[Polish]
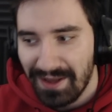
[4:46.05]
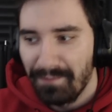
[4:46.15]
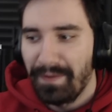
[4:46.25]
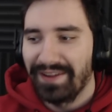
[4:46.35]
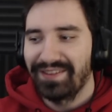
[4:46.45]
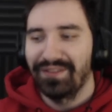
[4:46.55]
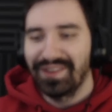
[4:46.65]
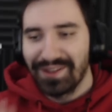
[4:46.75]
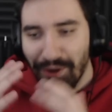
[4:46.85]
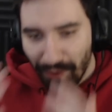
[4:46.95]
bez
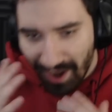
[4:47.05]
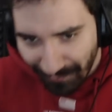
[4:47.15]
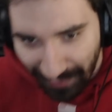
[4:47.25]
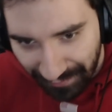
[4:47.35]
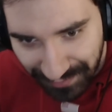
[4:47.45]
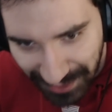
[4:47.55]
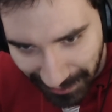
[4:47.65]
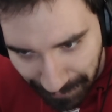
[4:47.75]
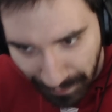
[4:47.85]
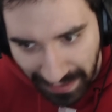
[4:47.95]
słowa w
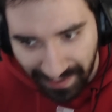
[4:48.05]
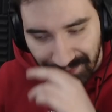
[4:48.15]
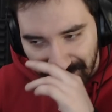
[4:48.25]
dupę.